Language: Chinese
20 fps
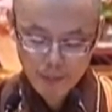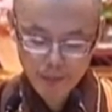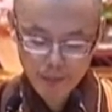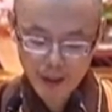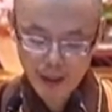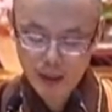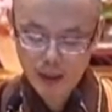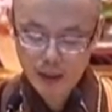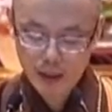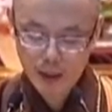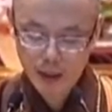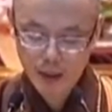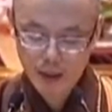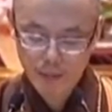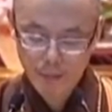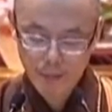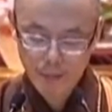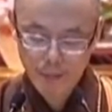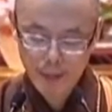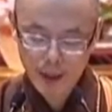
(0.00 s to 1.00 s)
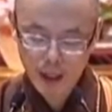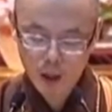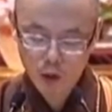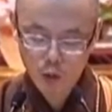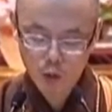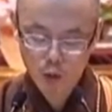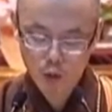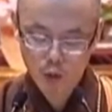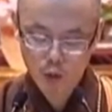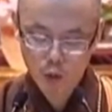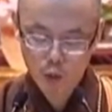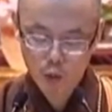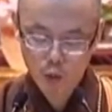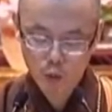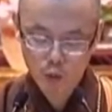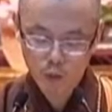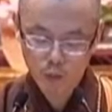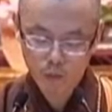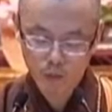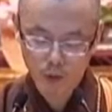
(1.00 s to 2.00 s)
彼尘备具
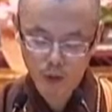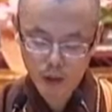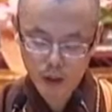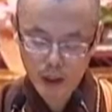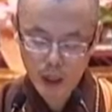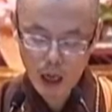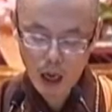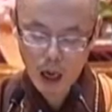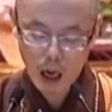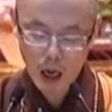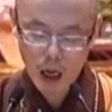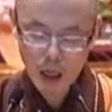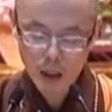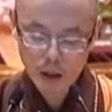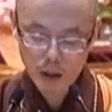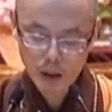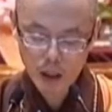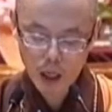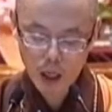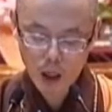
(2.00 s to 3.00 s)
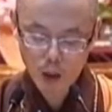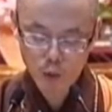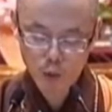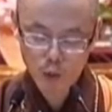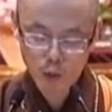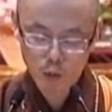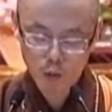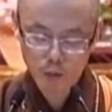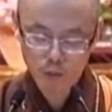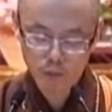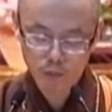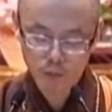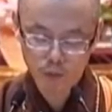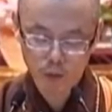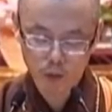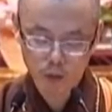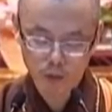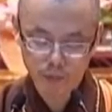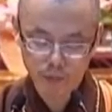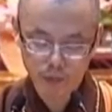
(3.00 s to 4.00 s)
诸佛刹，刹中
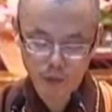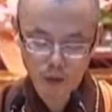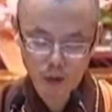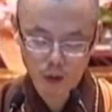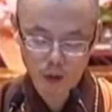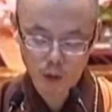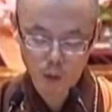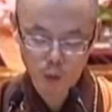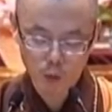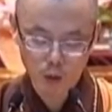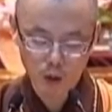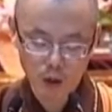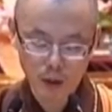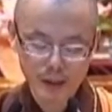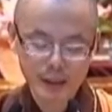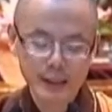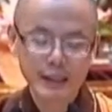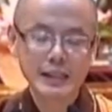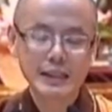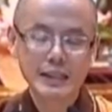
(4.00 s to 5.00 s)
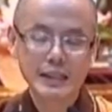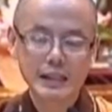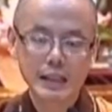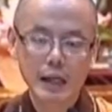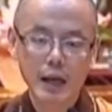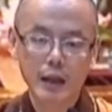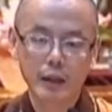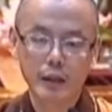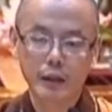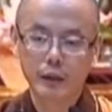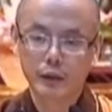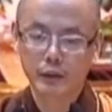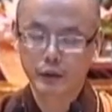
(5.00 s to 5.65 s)
佛佛我称赞。